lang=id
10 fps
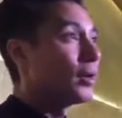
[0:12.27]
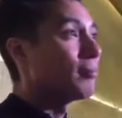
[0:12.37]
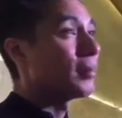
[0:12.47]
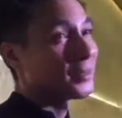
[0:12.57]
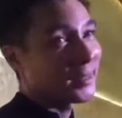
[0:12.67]

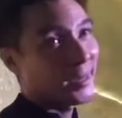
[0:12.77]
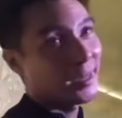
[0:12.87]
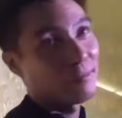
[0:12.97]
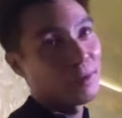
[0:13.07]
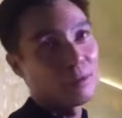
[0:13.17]
belum masih
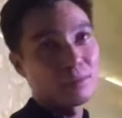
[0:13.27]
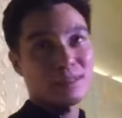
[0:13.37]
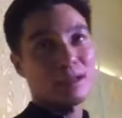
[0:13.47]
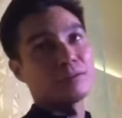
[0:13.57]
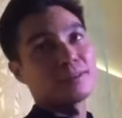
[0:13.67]
kadang-kadang minum
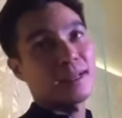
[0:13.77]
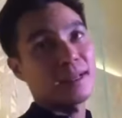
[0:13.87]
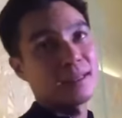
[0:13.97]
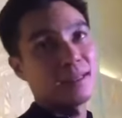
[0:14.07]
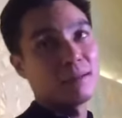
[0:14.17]
setahun
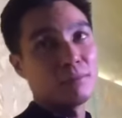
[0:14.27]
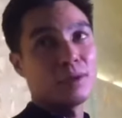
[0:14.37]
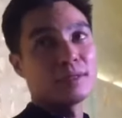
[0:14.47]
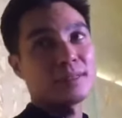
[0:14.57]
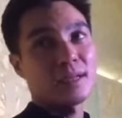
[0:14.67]
sekali enam
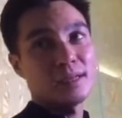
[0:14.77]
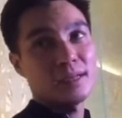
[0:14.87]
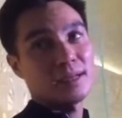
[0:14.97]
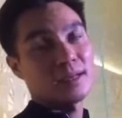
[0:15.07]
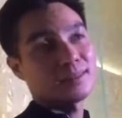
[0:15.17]
bulan sekali
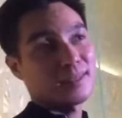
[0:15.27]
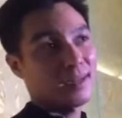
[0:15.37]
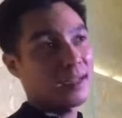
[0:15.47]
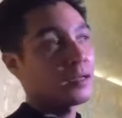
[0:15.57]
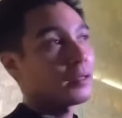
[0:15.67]
ada
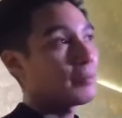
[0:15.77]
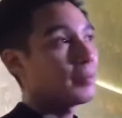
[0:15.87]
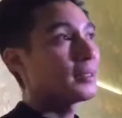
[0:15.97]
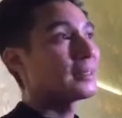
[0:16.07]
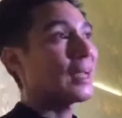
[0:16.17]
acara
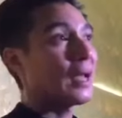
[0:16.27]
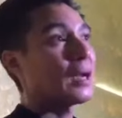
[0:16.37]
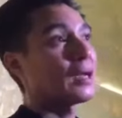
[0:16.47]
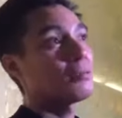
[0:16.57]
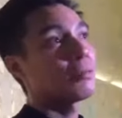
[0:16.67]
tapi
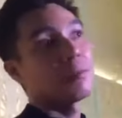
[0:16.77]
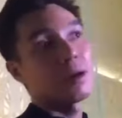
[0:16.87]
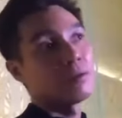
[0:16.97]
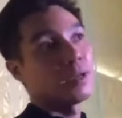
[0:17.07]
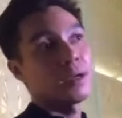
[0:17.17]
sekarang itu
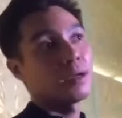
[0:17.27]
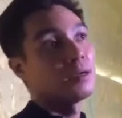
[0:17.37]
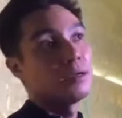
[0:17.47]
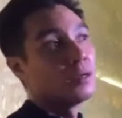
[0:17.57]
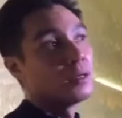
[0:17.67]
memang udah
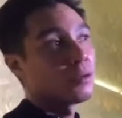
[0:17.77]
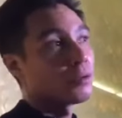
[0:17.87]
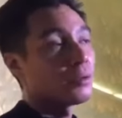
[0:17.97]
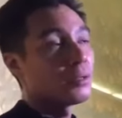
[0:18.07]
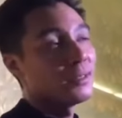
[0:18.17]

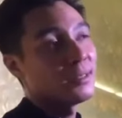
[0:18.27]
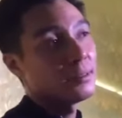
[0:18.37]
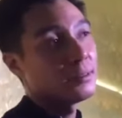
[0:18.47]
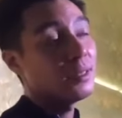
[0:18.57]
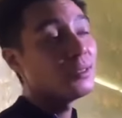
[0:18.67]
totally
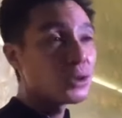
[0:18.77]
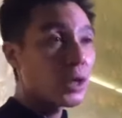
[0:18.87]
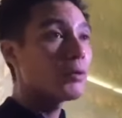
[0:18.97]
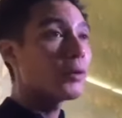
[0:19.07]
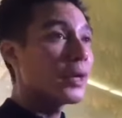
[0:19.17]

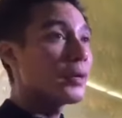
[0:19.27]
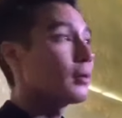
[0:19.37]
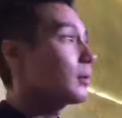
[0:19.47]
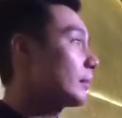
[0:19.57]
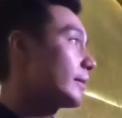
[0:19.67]
insya Allah ya
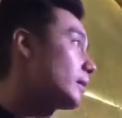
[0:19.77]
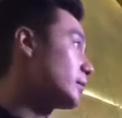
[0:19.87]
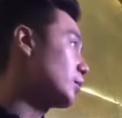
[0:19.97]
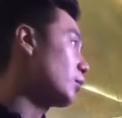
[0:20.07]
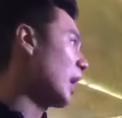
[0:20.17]
kita
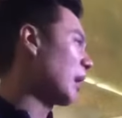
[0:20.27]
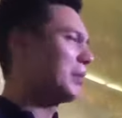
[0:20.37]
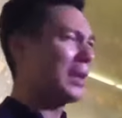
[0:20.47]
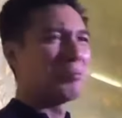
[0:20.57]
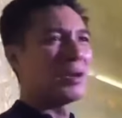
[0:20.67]
saya juga nggak
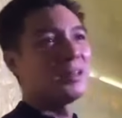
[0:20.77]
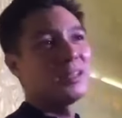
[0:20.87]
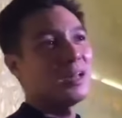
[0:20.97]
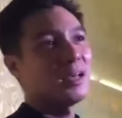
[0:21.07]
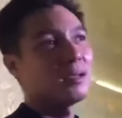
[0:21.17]
bilang
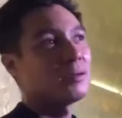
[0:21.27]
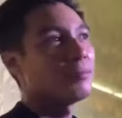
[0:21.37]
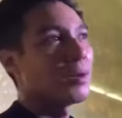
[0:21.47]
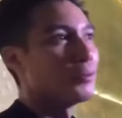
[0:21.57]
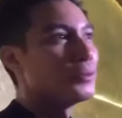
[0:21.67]
berhenti lah
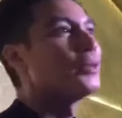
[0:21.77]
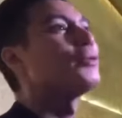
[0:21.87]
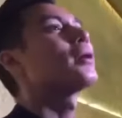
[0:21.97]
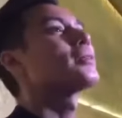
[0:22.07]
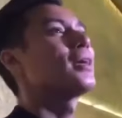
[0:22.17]
manusia
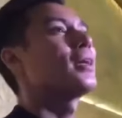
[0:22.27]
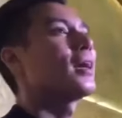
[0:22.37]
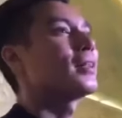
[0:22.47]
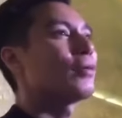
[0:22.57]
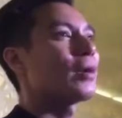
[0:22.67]
juga sana
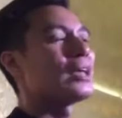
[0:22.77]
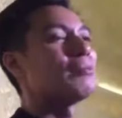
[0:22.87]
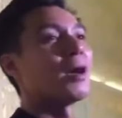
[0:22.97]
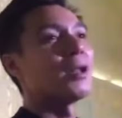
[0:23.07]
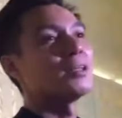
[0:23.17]
nggak tahu kayak
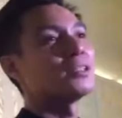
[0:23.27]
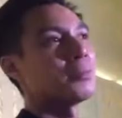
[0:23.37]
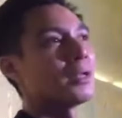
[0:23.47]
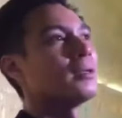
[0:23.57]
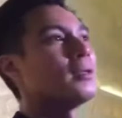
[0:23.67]
gimana
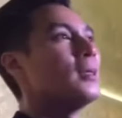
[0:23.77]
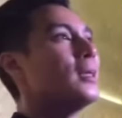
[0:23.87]
cuman